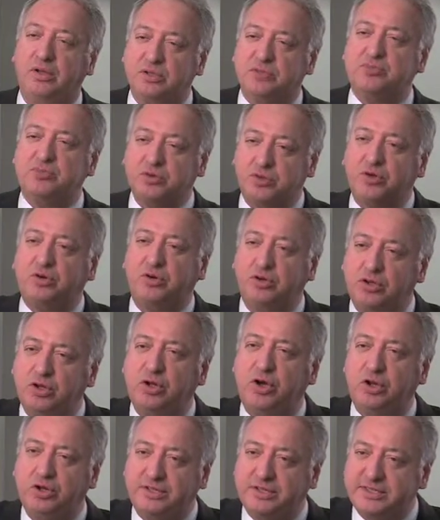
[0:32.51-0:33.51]
pour ça qu'on
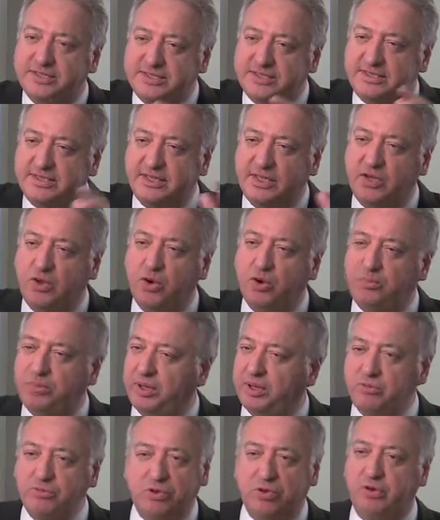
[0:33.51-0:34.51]
leur a désigné un
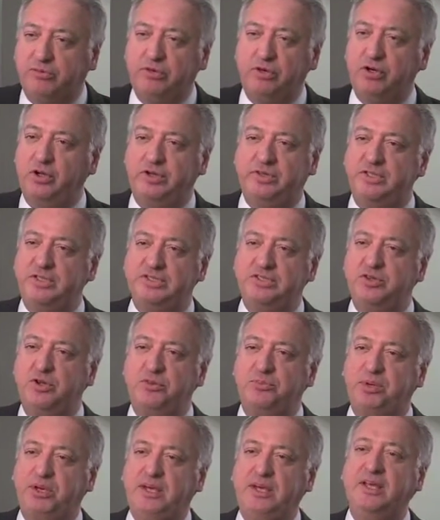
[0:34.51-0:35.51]
prix ou qu'on va leur désigner un
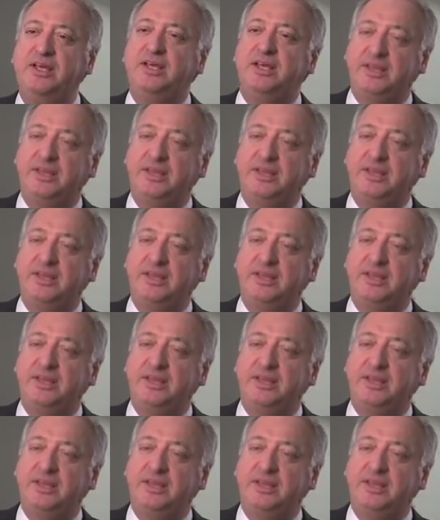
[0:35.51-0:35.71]
prix,